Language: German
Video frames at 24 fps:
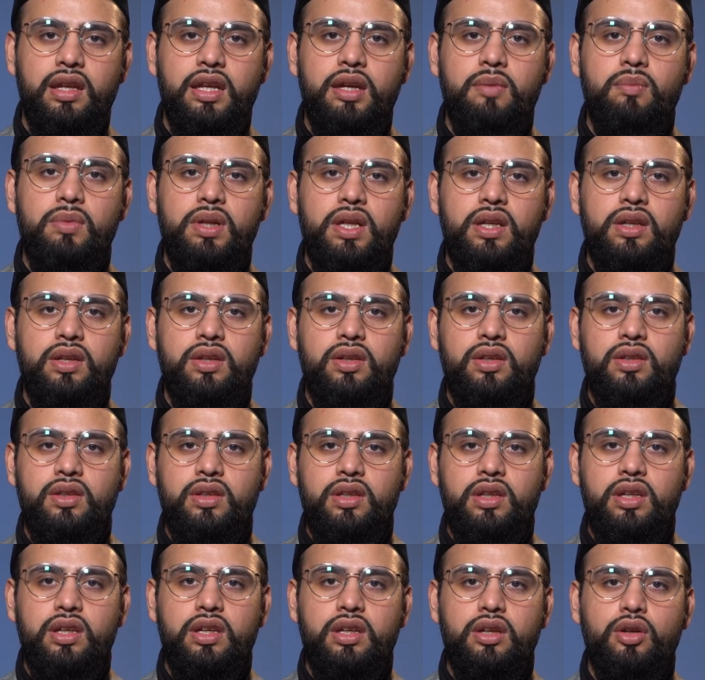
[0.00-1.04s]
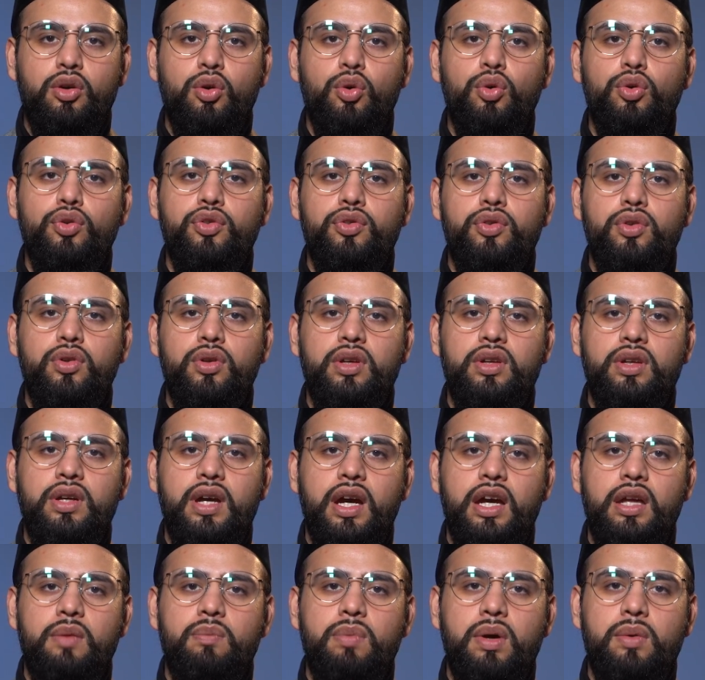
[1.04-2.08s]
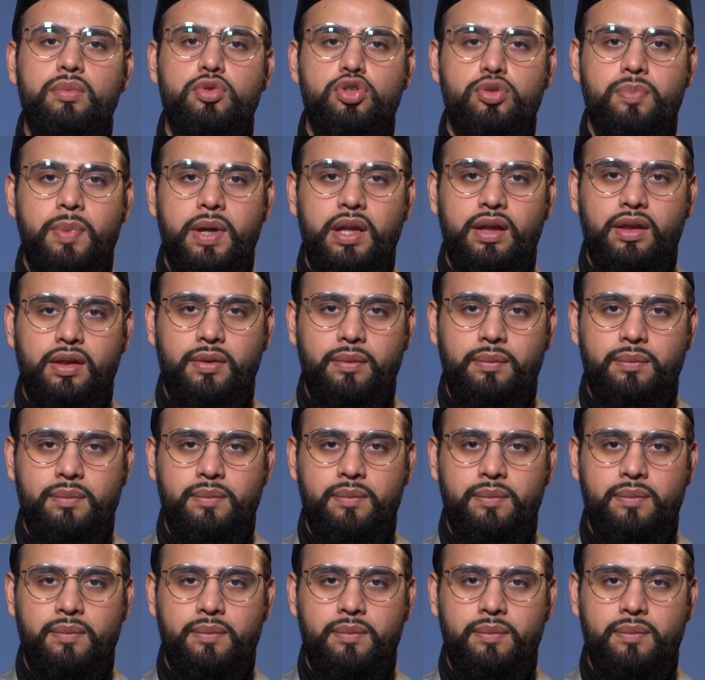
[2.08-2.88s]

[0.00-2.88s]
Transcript: nämlich die Großzügigkeit beim Spenden.